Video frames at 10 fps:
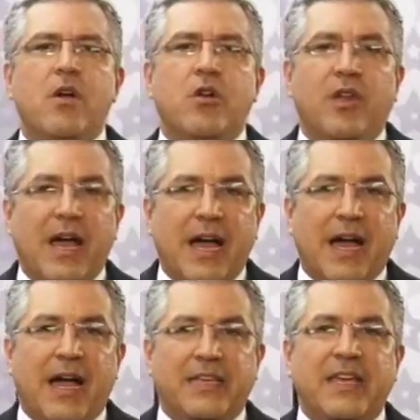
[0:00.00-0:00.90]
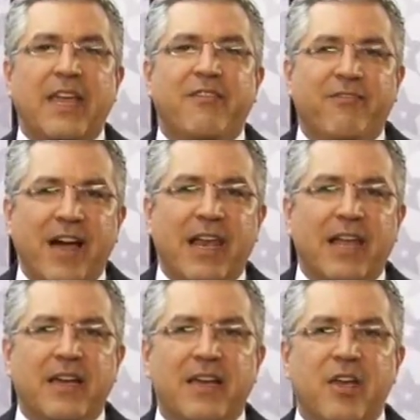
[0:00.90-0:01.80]
Olá, aqui quem
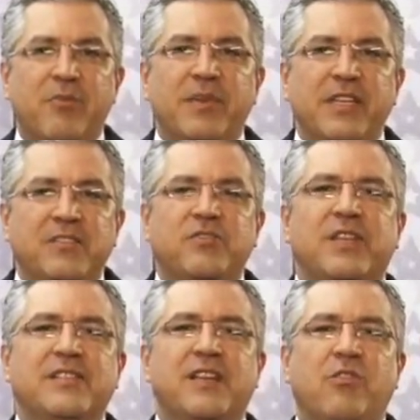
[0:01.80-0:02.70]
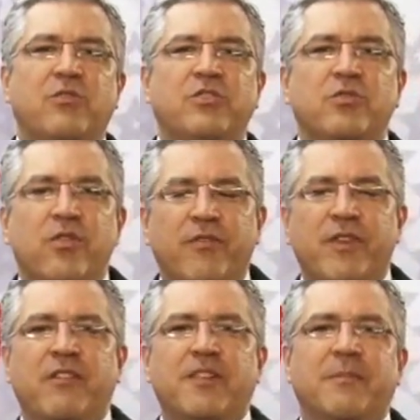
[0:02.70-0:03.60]
fala é o ministro da Saúde do
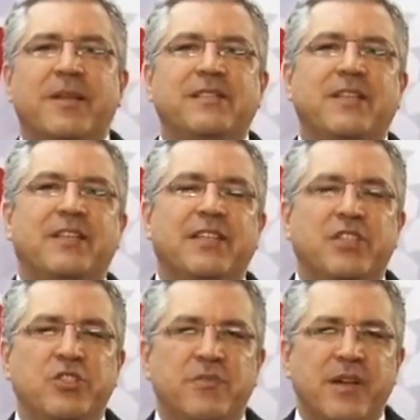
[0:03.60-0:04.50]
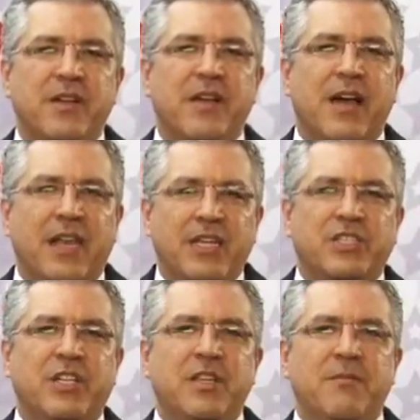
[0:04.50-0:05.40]
governo da presidenta Dilma,
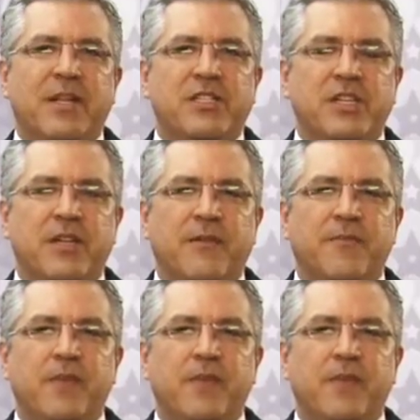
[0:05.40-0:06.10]
Alexandre Padilha.